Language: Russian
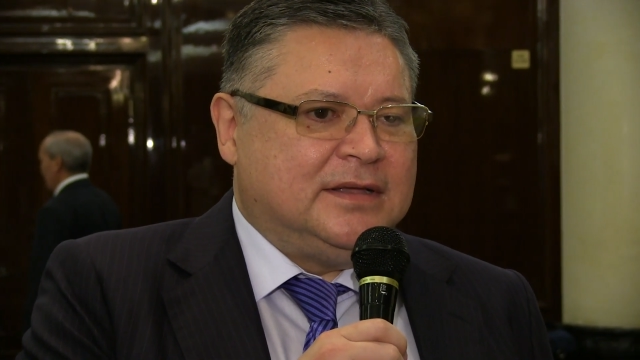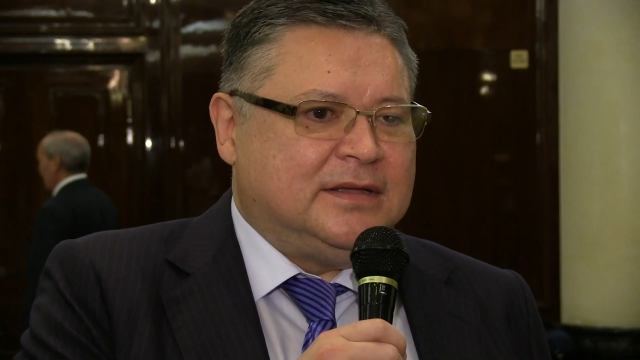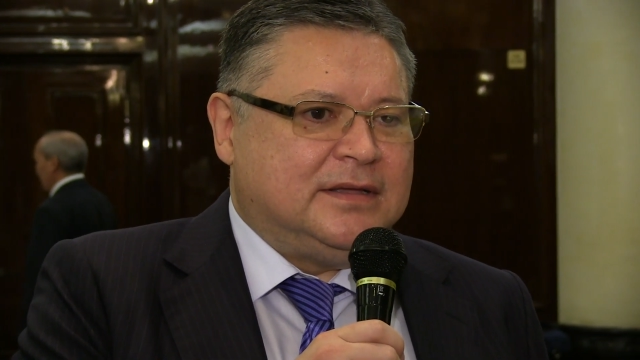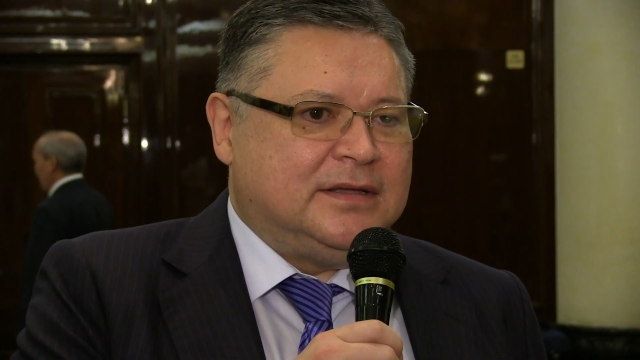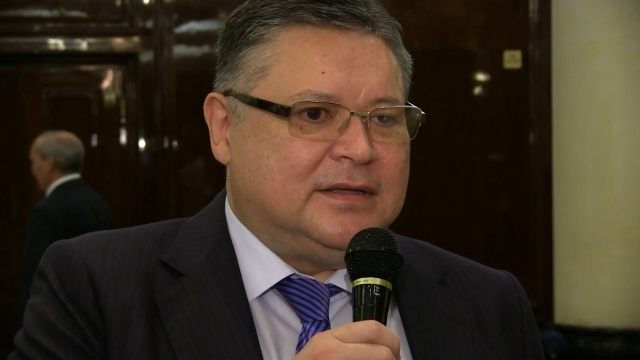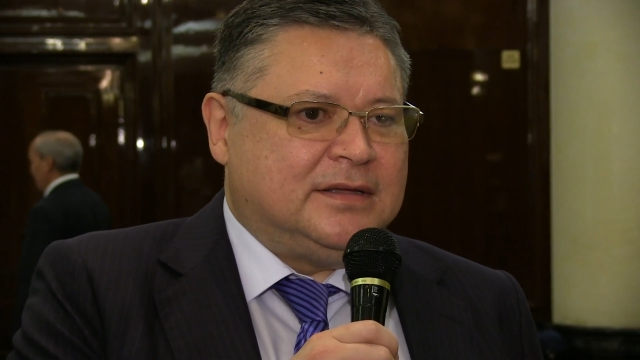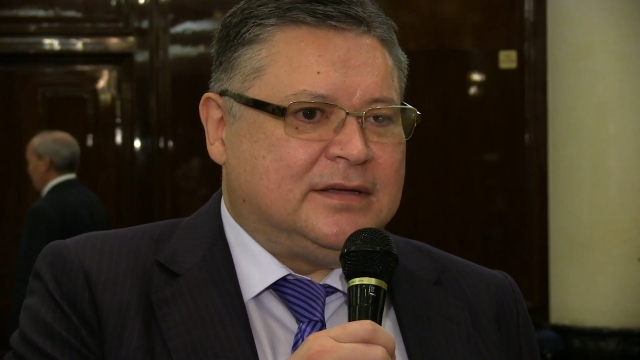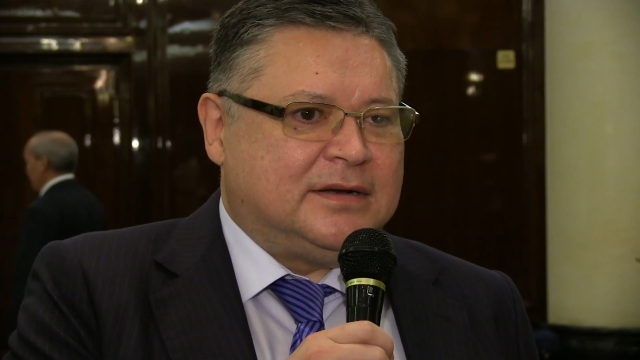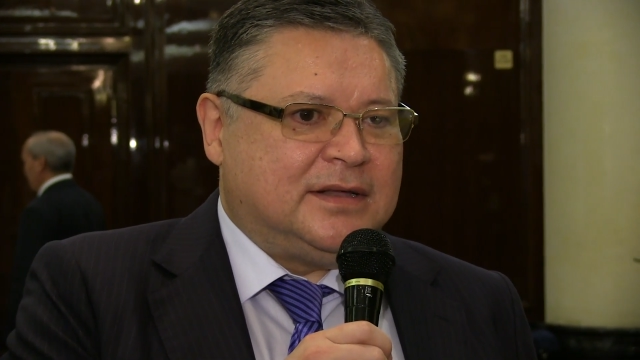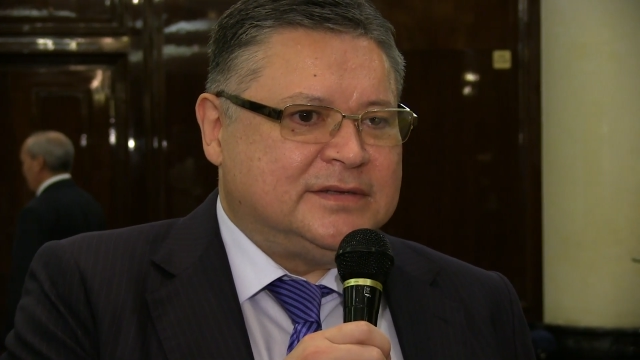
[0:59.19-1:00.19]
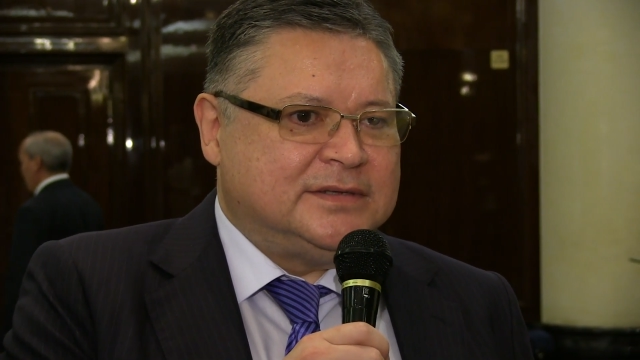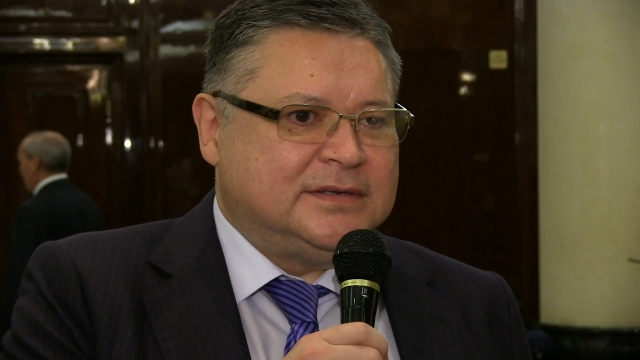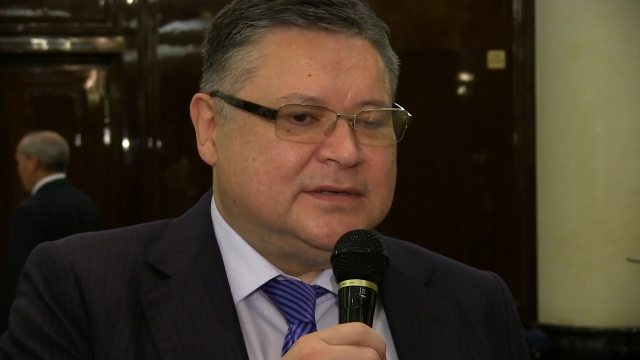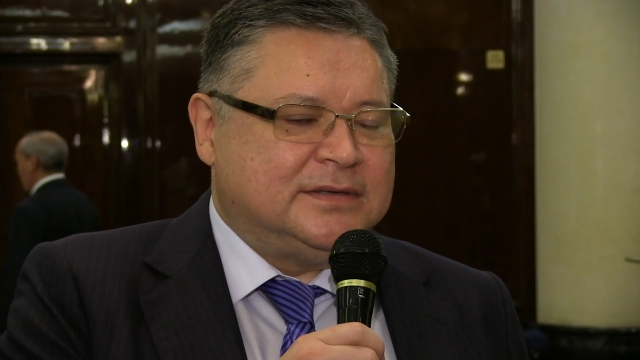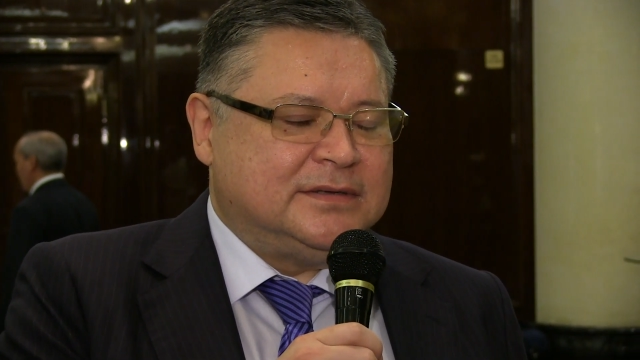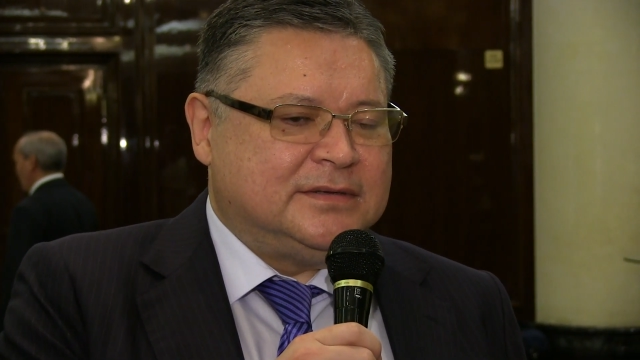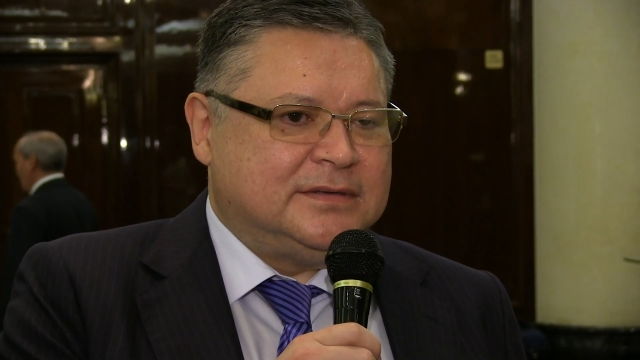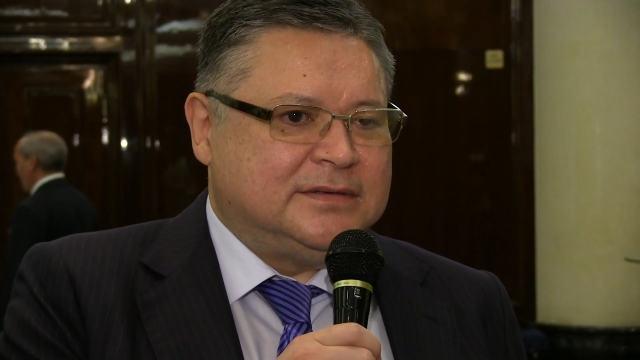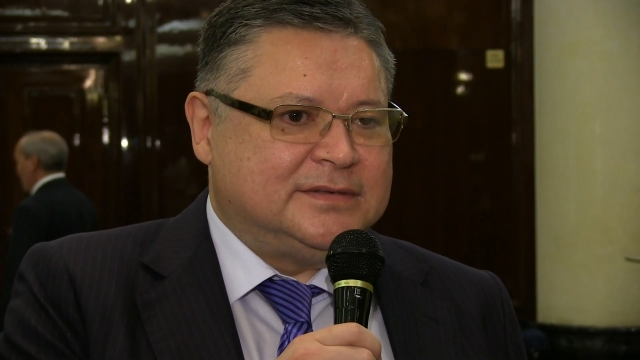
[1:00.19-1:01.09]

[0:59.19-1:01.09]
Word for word: а, разных а,